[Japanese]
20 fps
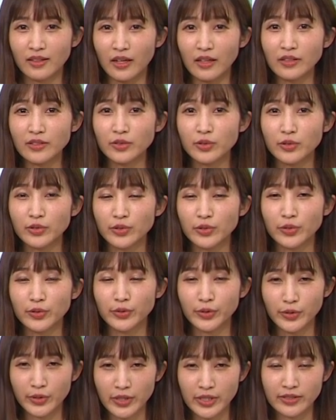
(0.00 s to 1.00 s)
乾燥する
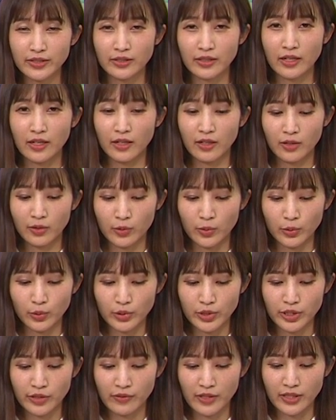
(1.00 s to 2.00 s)
冬ですが今
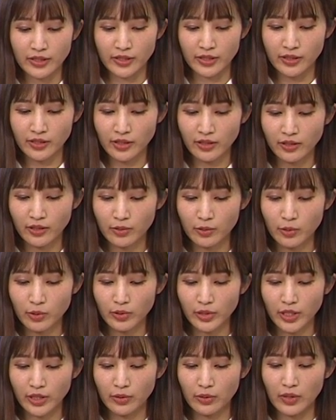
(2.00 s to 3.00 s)
年は新型
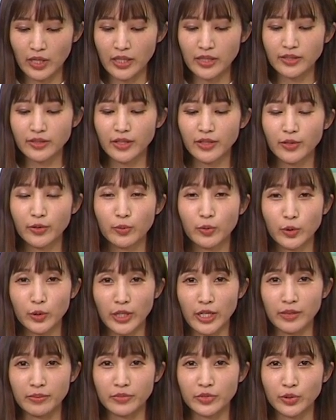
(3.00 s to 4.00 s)
コロナの感染予防
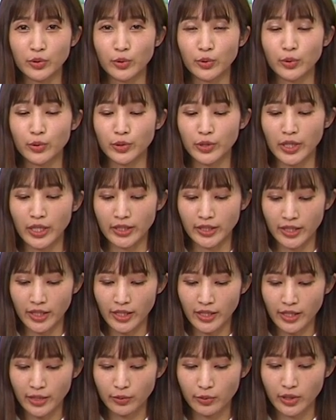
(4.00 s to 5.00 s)
で消毒や手
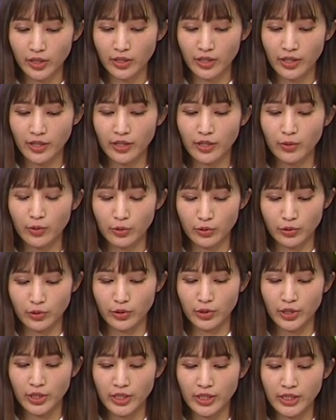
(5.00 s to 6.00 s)
洗いの機会が多く
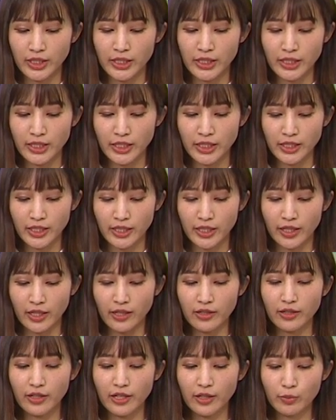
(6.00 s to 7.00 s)
1日に
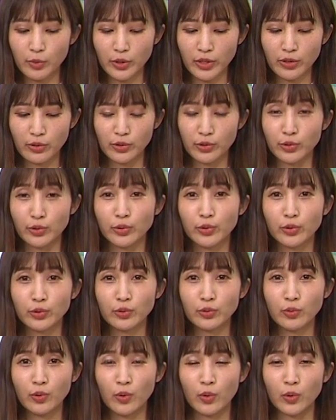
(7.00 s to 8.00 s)
何回も手の消
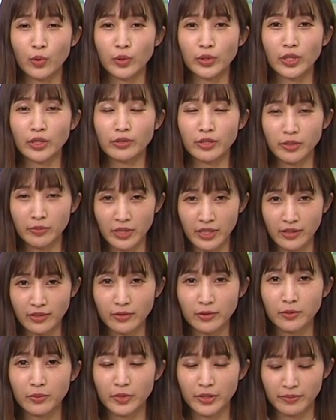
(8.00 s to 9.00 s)
毒を行う日々か
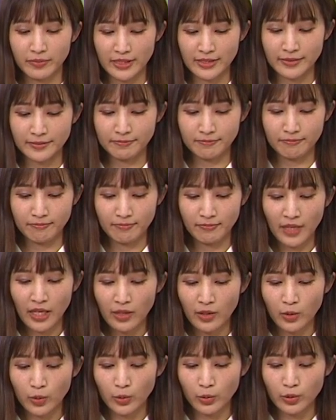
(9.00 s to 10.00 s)
と思います
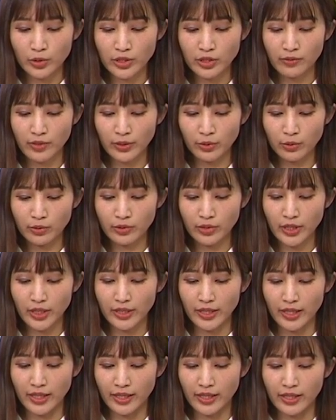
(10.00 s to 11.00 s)
今年は特に
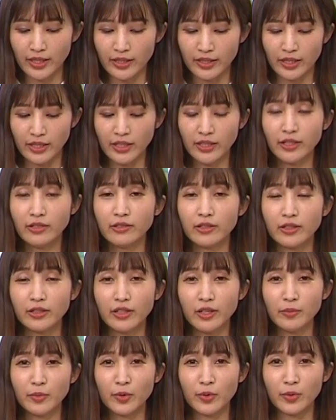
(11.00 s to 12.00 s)
手荒れが気になる
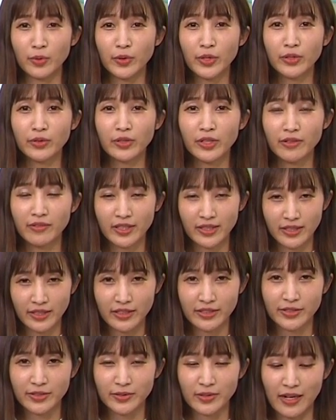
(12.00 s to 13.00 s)
方も多いのではない
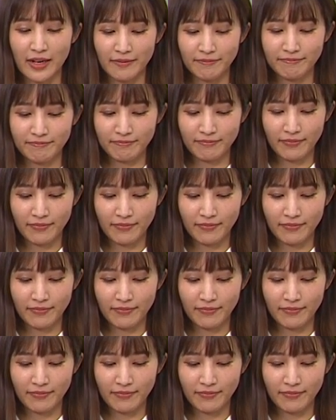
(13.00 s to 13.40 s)
でしょうか